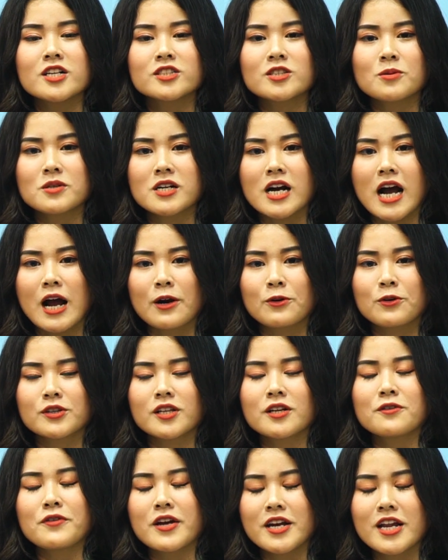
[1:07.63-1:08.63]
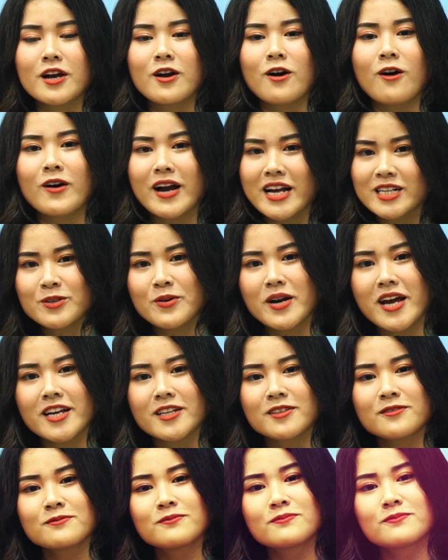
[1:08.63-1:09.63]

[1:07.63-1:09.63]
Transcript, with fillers: trong cửa hàng nội thất đề co ngay sau đây.